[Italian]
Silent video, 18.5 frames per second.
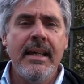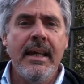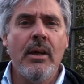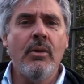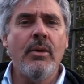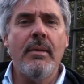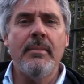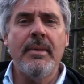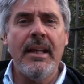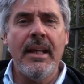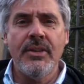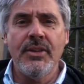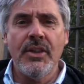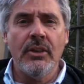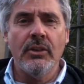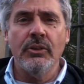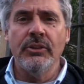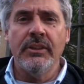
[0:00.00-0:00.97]
è una
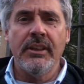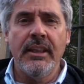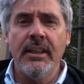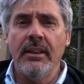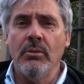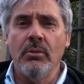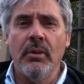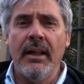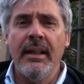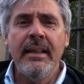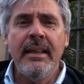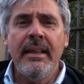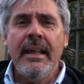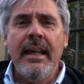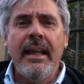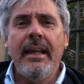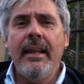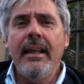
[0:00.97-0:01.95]
minaccia continua
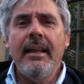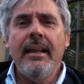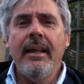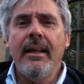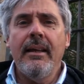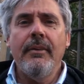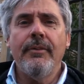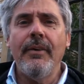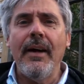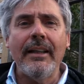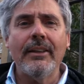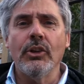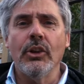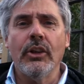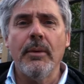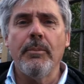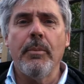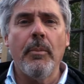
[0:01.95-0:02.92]
e il
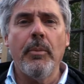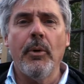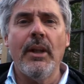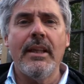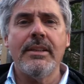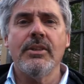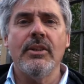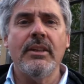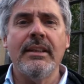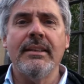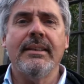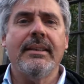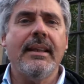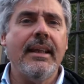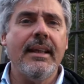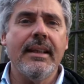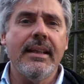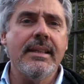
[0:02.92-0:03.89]
fatto che popolazioni
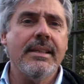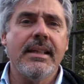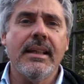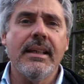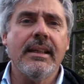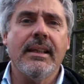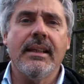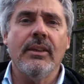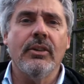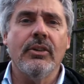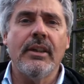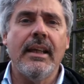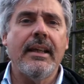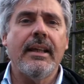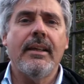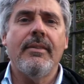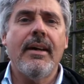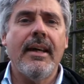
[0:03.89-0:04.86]
intere cerchino di
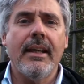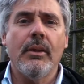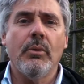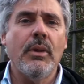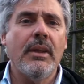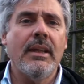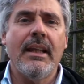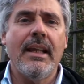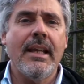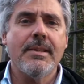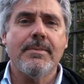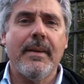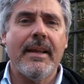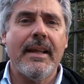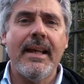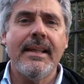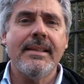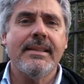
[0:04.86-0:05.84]
arrivare qui nella
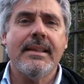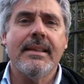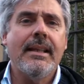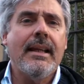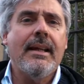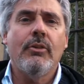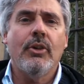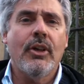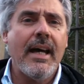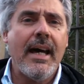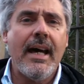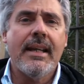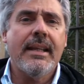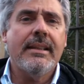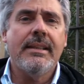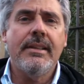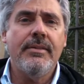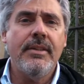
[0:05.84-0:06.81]
speranza di
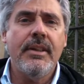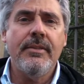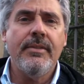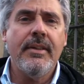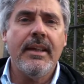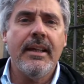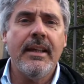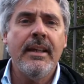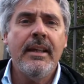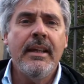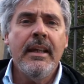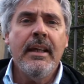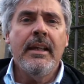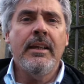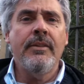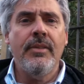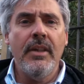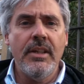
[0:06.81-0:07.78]
lavorare, di vivere,
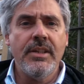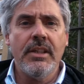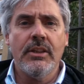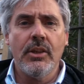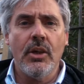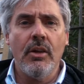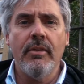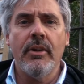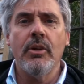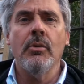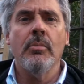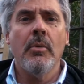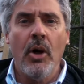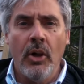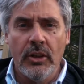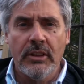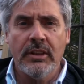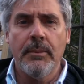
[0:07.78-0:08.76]
invece trovano
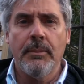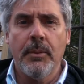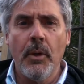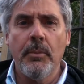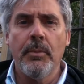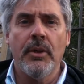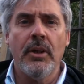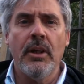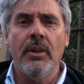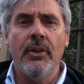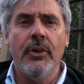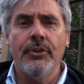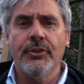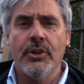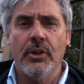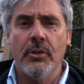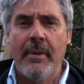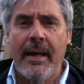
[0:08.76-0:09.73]
morte proprio nel
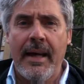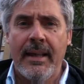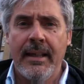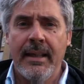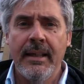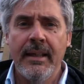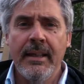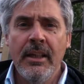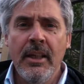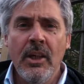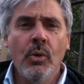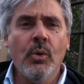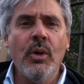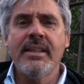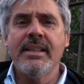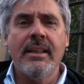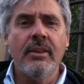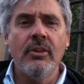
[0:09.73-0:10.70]
nostro mare.
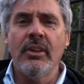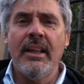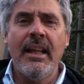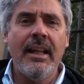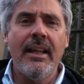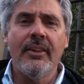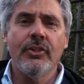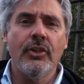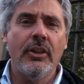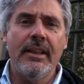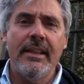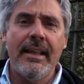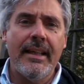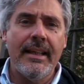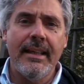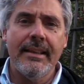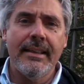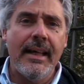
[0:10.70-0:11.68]
Questa non è la
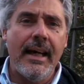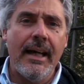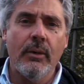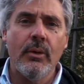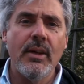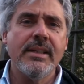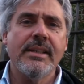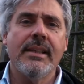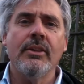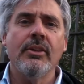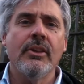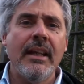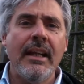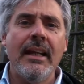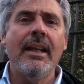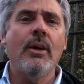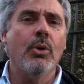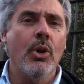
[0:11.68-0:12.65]
solidarietà, questa non
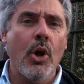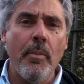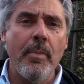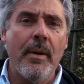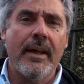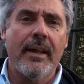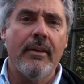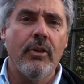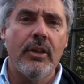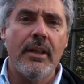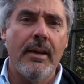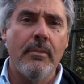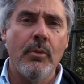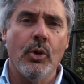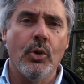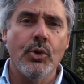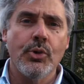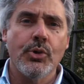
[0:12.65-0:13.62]
è l'Europa che
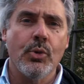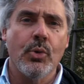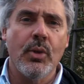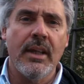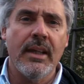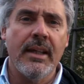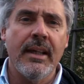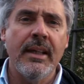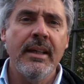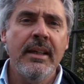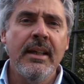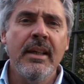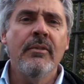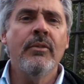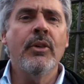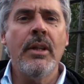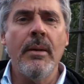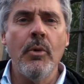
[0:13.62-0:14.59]
vogliamo costruire.
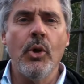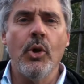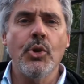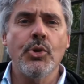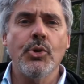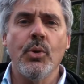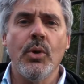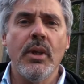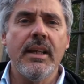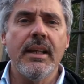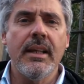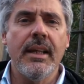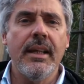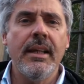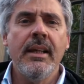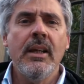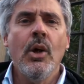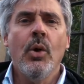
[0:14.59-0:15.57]
Vogliamo
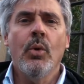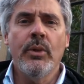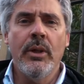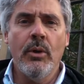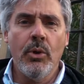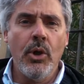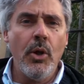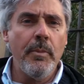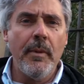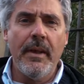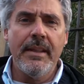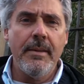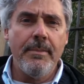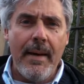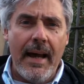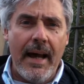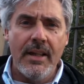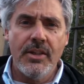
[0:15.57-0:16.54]
costruire un'Europa di
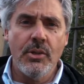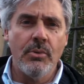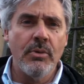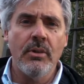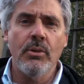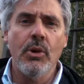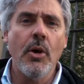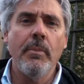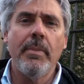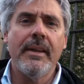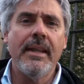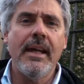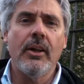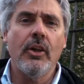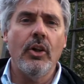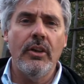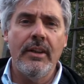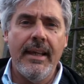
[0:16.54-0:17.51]
pace, un'Europa di
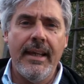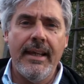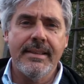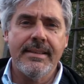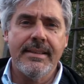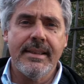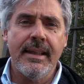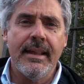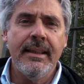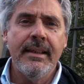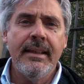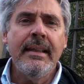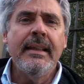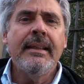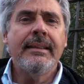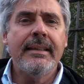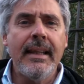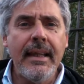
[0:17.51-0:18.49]
accoglienza,
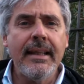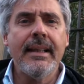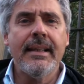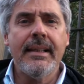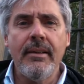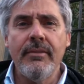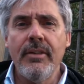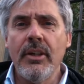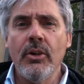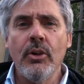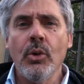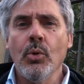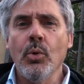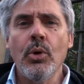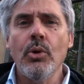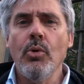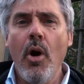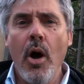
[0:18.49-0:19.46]
terra davvero in
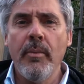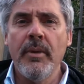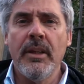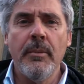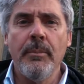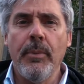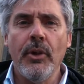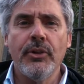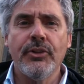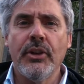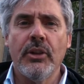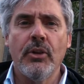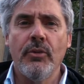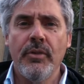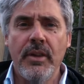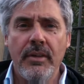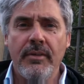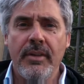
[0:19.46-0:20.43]
cui gli uomini
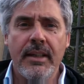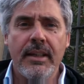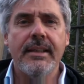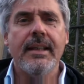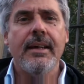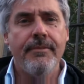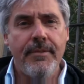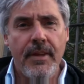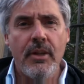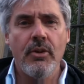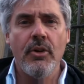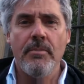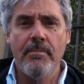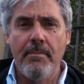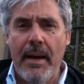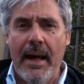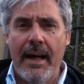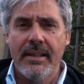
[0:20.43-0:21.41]
possano vivere davvero in
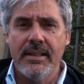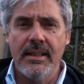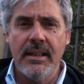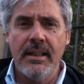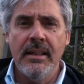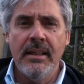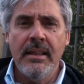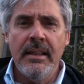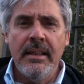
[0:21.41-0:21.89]
pace.